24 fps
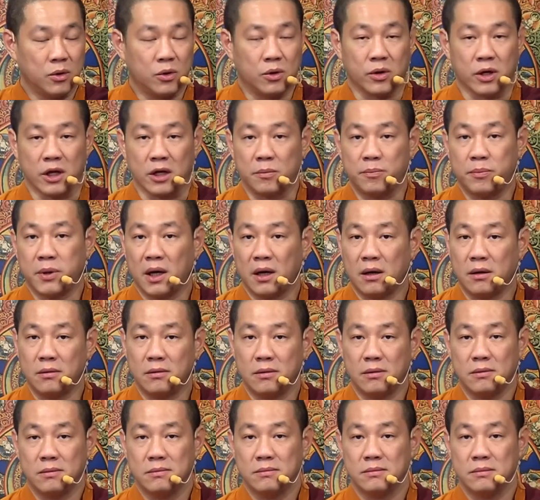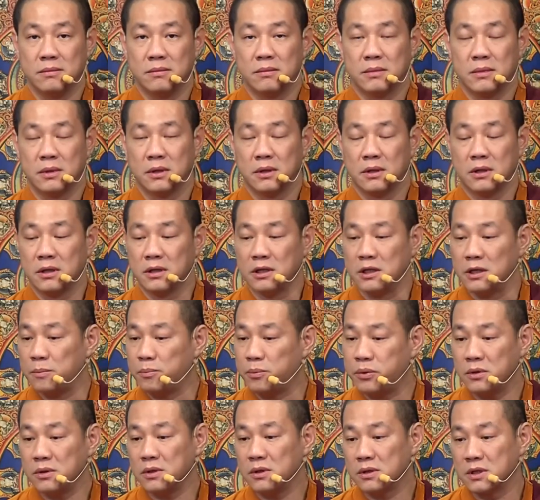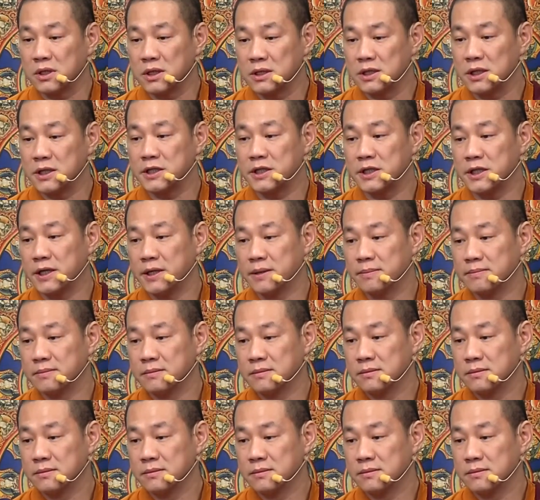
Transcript: 回报，你不懂得这些，